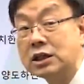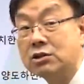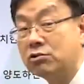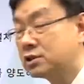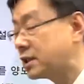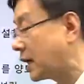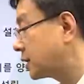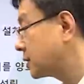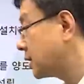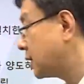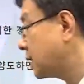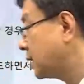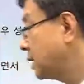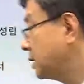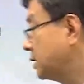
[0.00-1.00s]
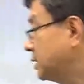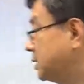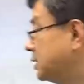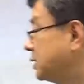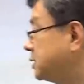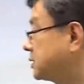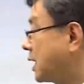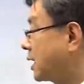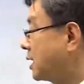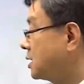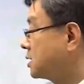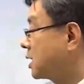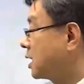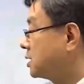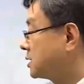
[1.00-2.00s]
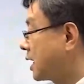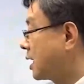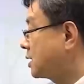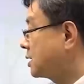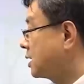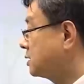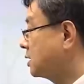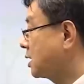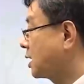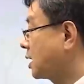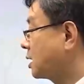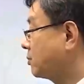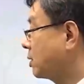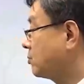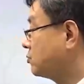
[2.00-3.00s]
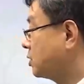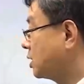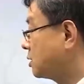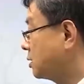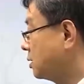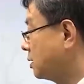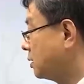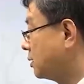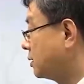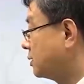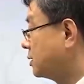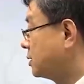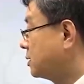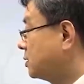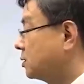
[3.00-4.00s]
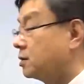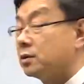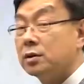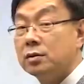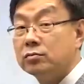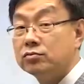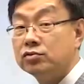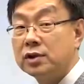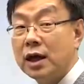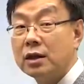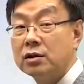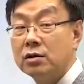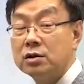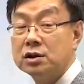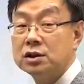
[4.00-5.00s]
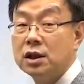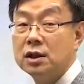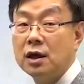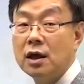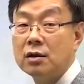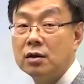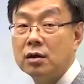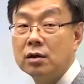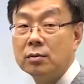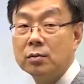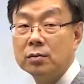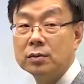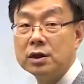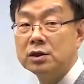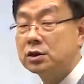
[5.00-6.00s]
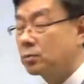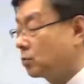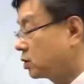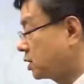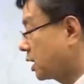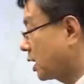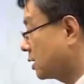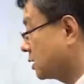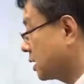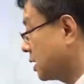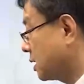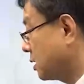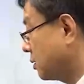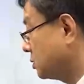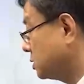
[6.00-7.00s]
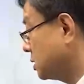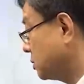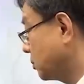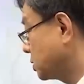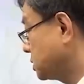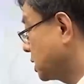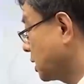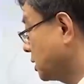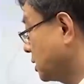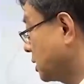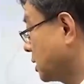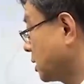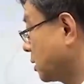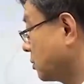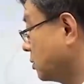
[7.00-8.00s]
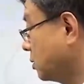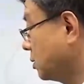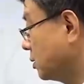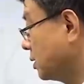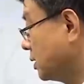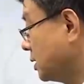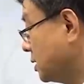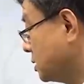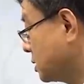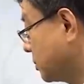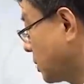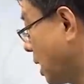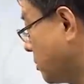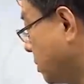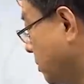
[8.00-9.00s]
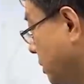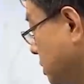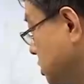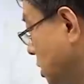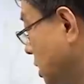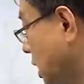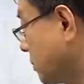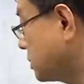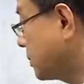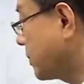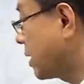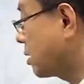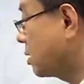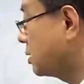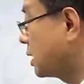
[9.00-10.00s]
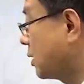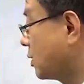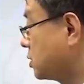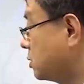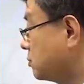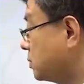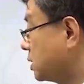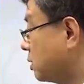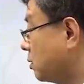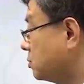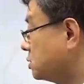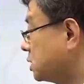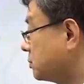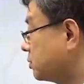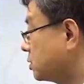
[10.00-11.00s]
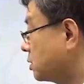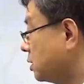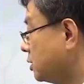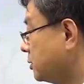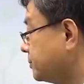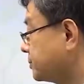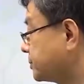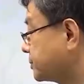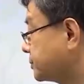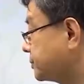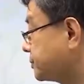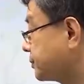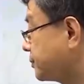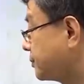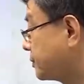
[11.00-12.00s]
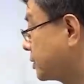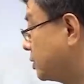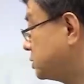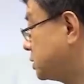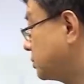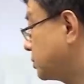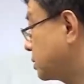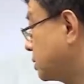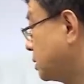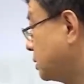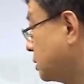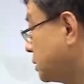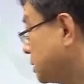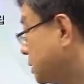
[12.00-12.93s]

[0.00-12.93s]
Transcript: 치르는 장사, 장례식 가는 장사 등에 관한 법률에서 무단 설치에 대해서 인정 못하겠다. 언제 못하겠다라고 대법원 전하부재 판결이 나왔습니다. 언제부터? 언제부터?